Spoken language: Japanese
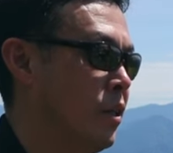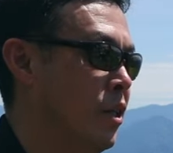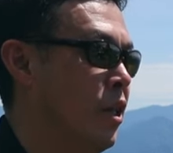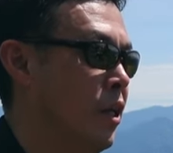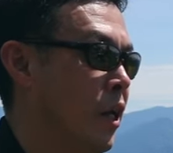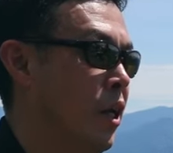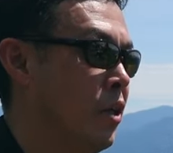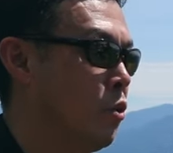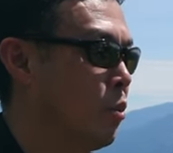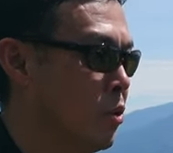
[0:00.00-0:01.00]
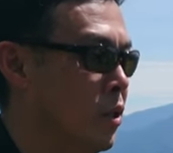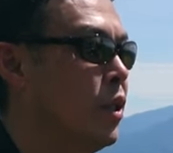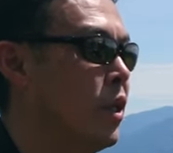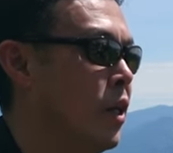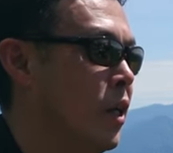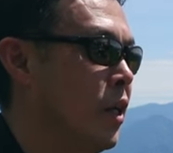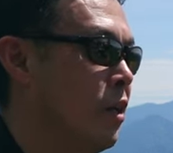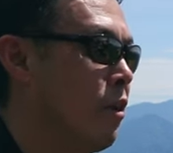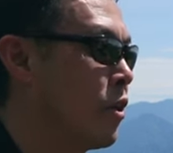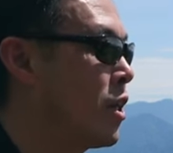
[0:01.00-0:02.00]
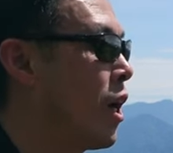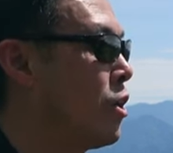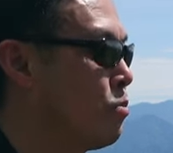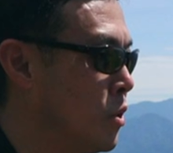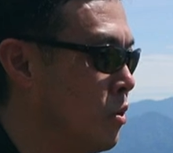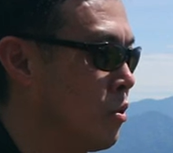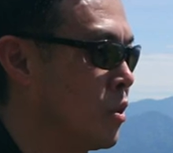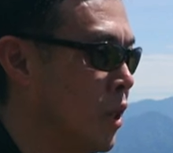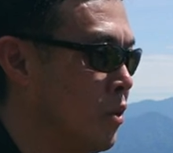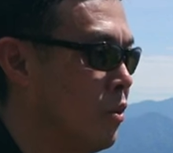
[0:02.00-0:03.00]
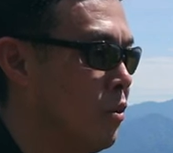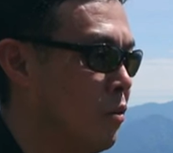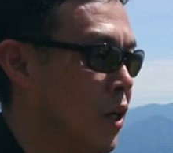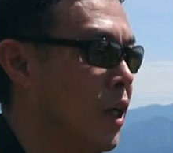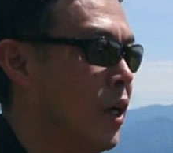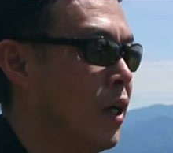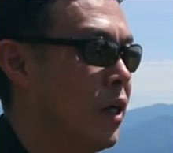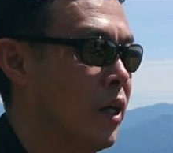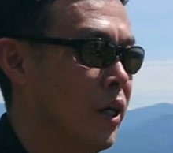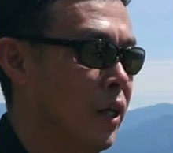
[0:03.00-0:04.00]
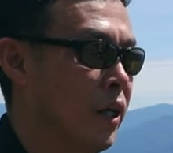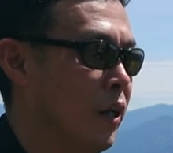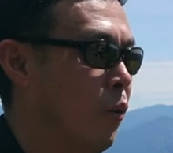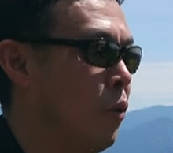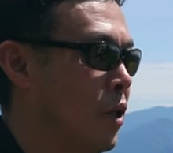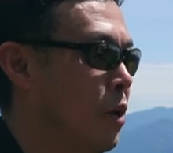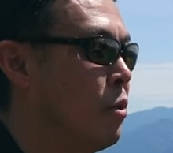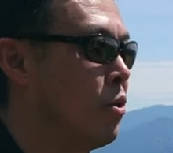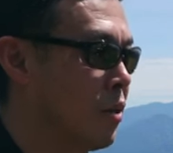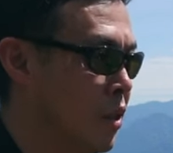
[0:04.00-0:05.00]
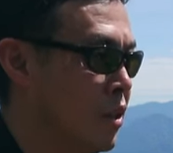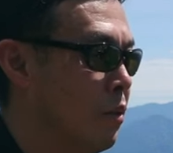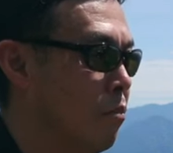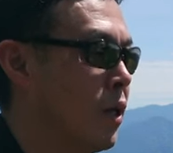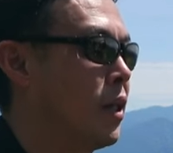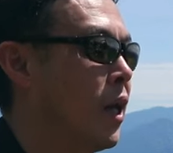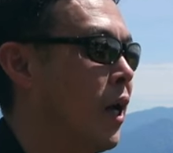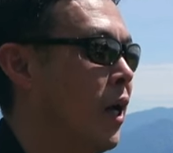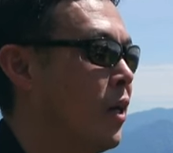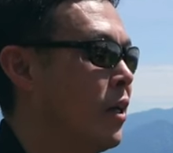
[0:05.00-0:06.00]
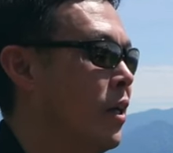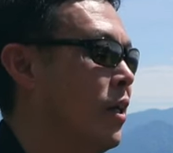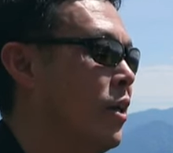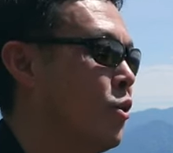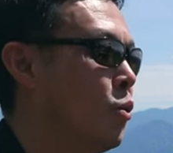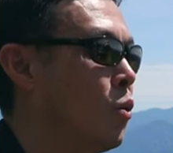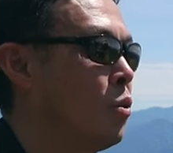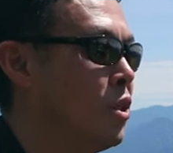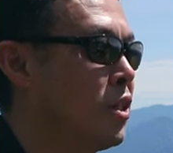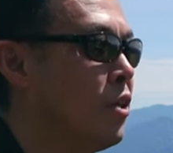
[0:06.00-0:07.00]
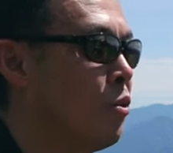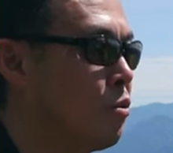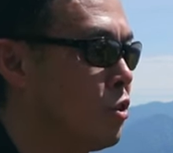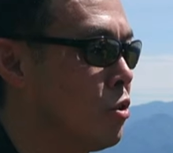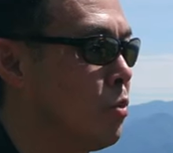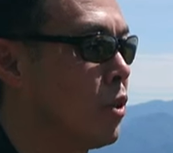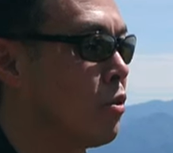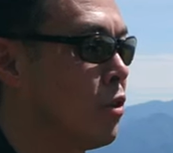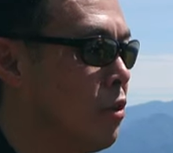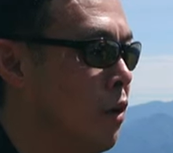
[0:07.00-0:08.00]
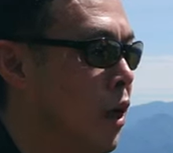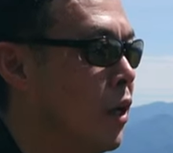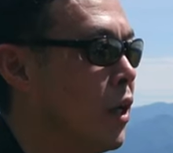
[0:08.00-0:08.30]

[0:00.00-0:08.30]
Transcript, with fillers: に登るいわゆる北アルプスの登山というのが大きな魅力ですまた標高 2,060m には